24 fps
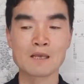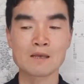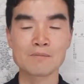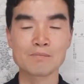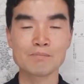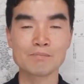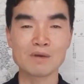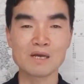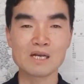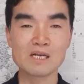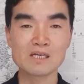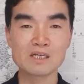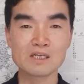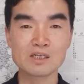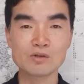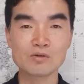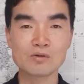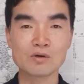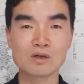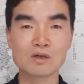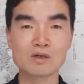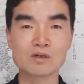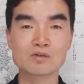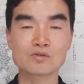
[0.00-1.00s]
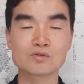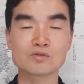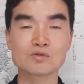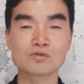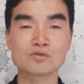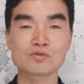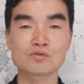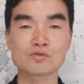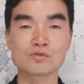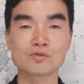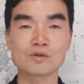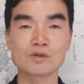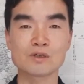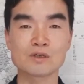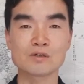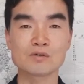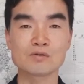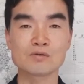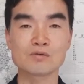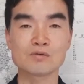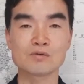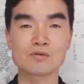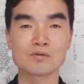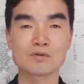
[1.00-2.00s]
매일 기도하는 것도 중요하고
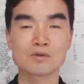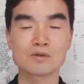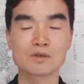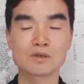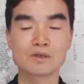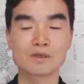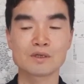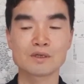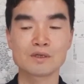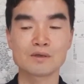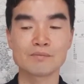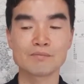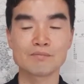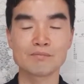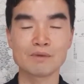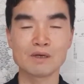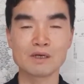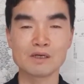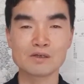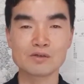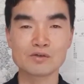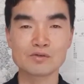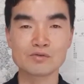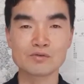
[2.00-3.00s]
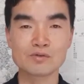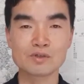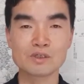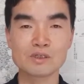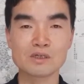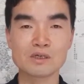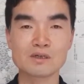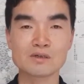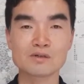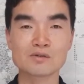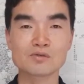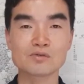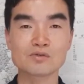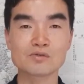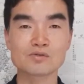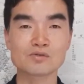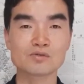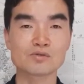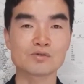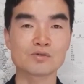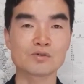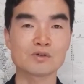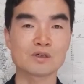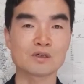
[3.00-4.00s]
매일 큐티 하는 것도
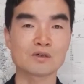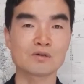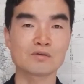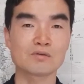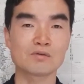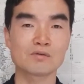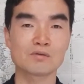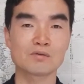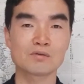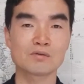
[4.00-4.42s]
중요하고